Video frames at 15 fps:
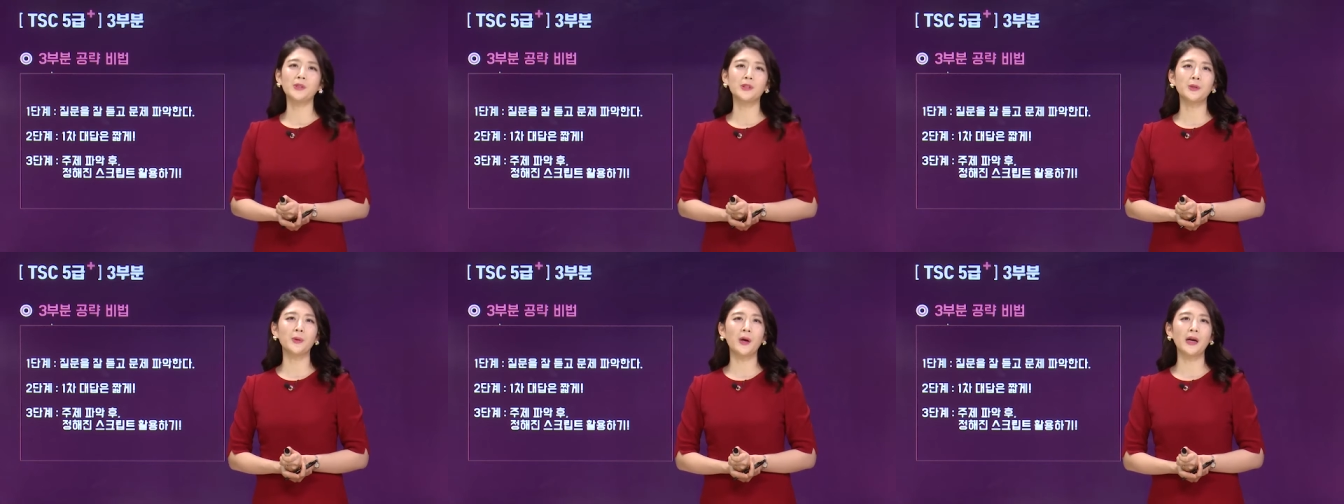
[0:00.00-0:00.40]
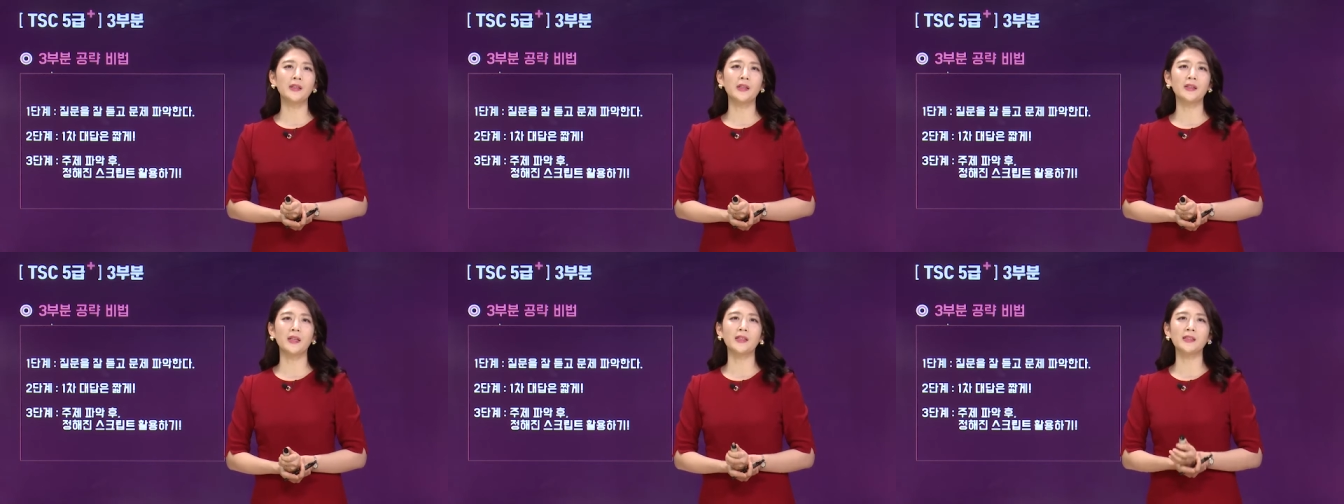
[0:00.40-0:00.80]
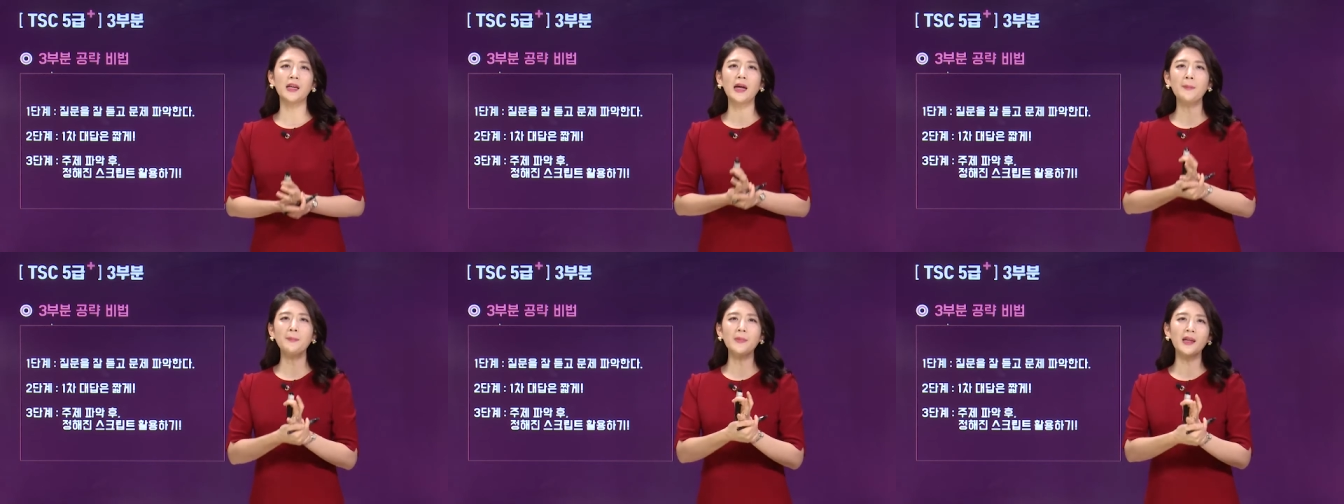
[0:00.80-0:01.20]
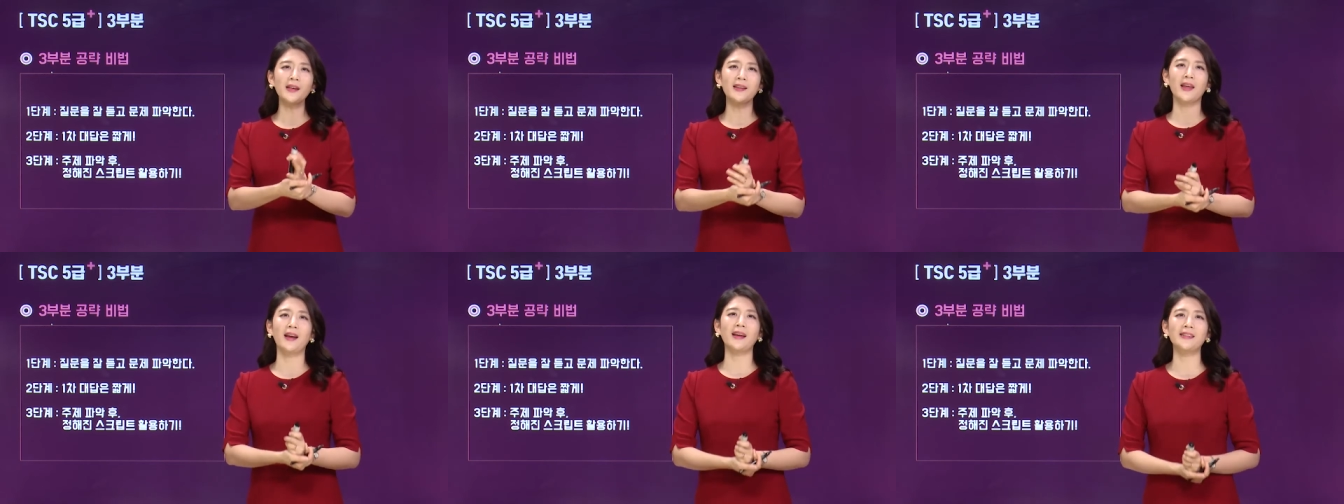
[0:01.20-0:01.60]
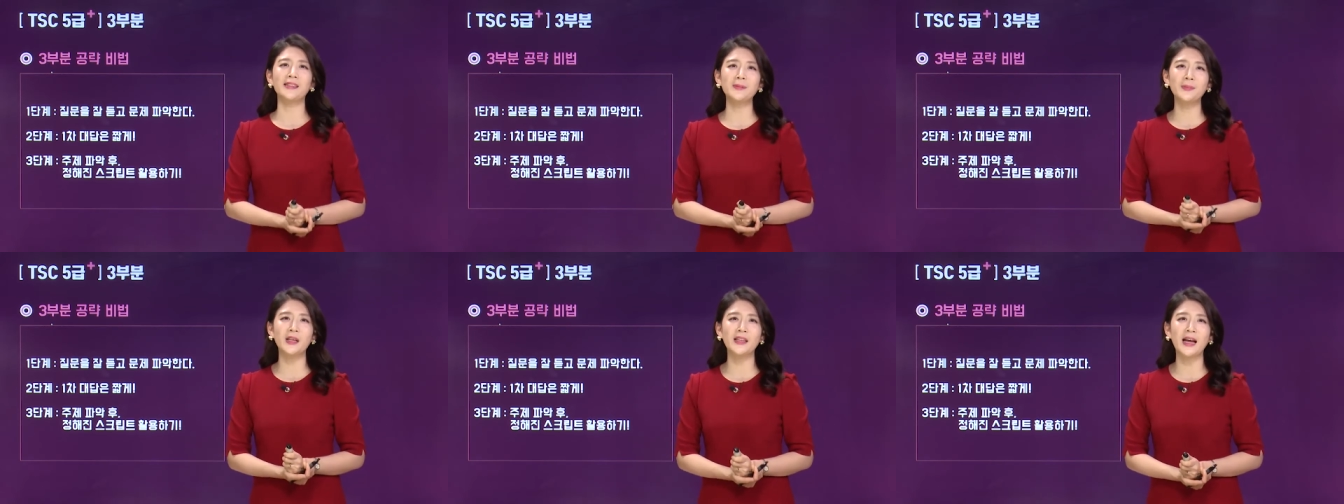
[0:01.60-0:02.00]
보시도록 할 텐데 삼단계가
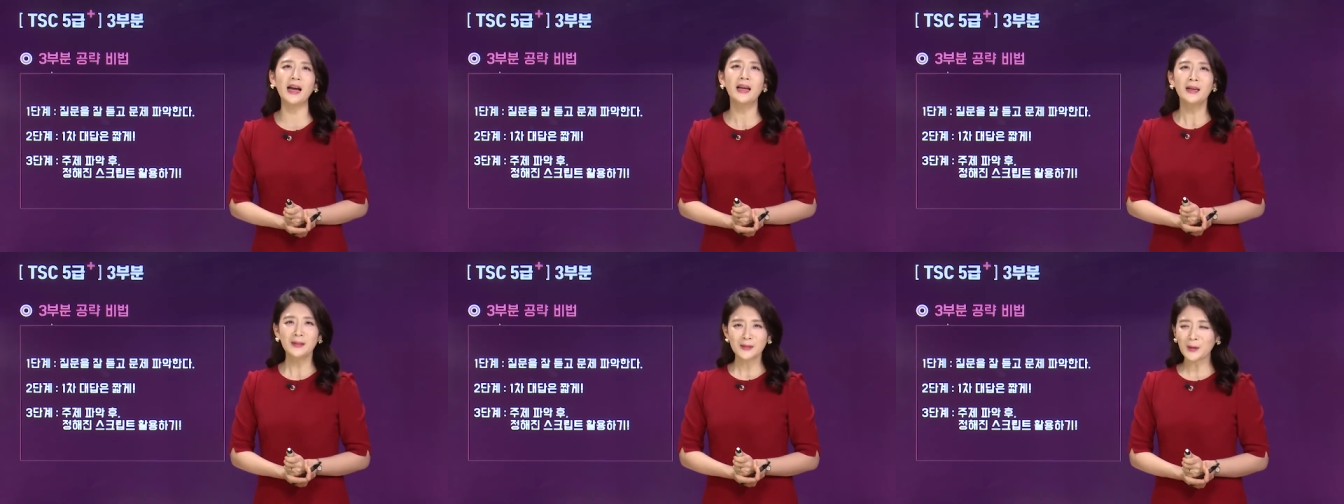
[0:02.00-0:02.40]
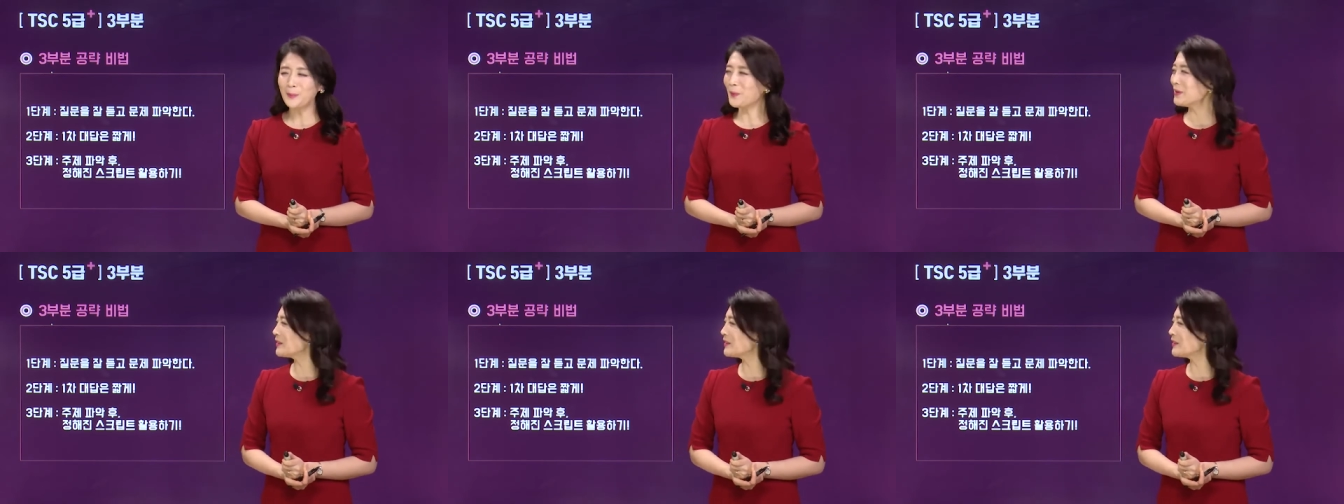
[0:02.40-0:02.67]
있습니다. 첫